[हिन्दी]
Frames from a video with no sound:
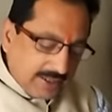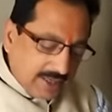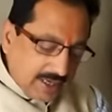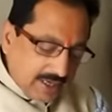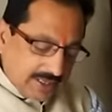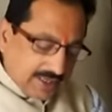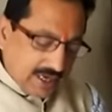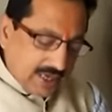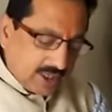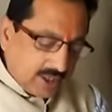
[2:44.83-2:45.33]

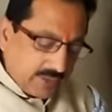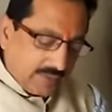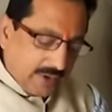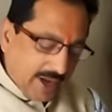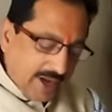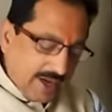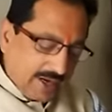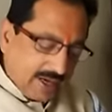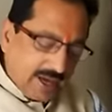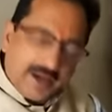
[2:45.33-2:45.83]
दिल से
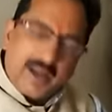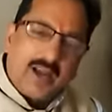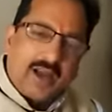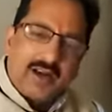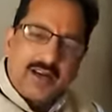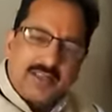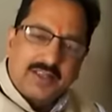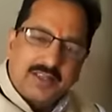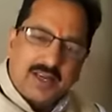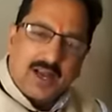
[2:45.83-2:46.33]
सफाई करे
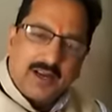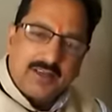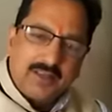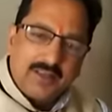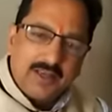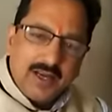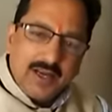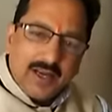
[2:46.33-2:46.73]
हर इंसान